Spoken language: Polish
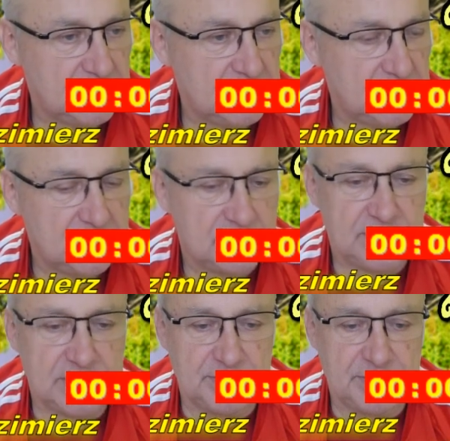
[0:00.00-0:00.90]

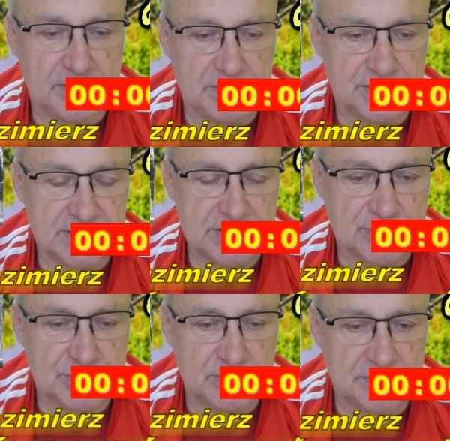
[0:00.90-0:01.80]
Filipowi, czasem, żeby
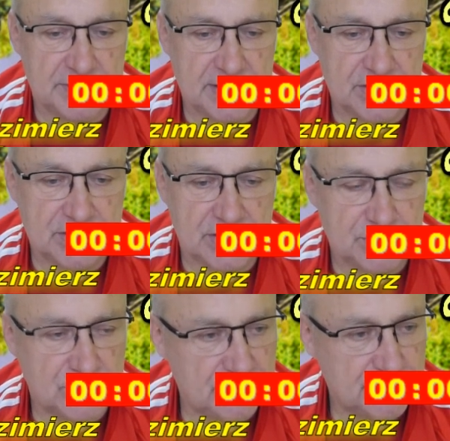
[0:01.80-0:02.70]
wygrać, trzeba przejść
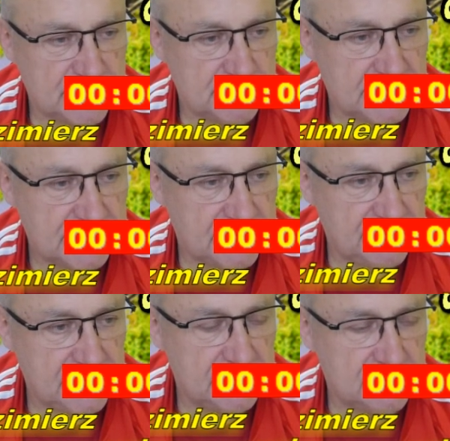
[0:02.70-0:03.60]
przez Marta w
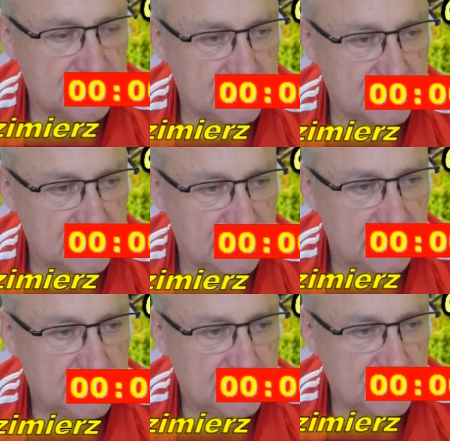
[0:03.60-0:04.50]
jednym, czyli
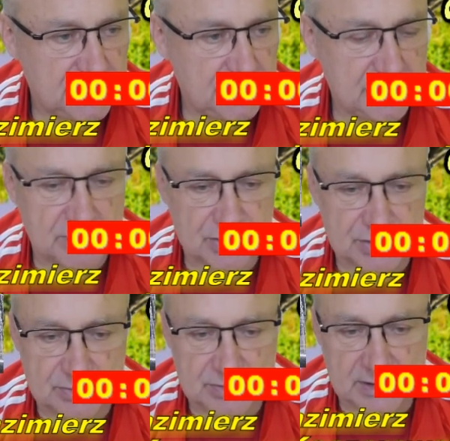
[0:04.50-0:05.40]
Przeciwnik może
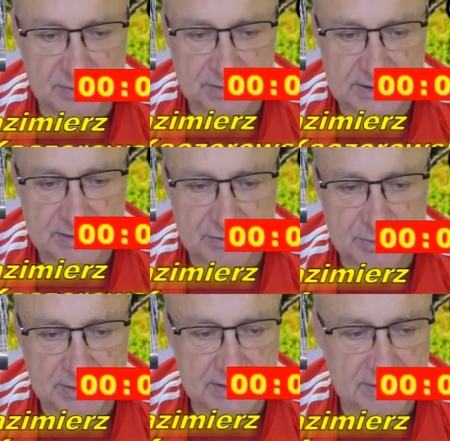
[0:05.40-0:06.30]
nam postawić mata
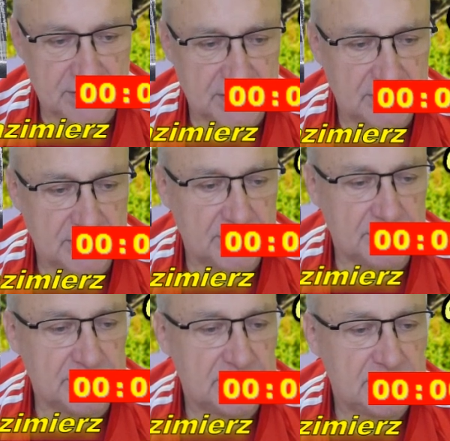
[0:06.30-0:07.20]
w jednym, a my
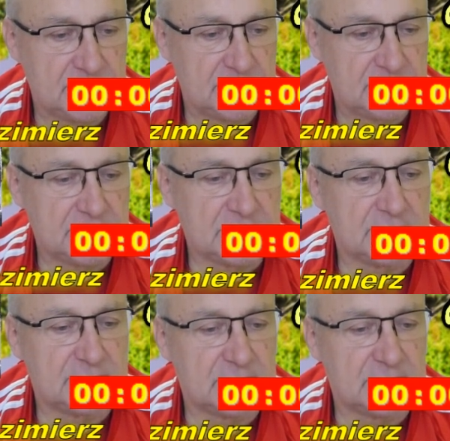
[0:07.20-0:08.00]
wygrywamy.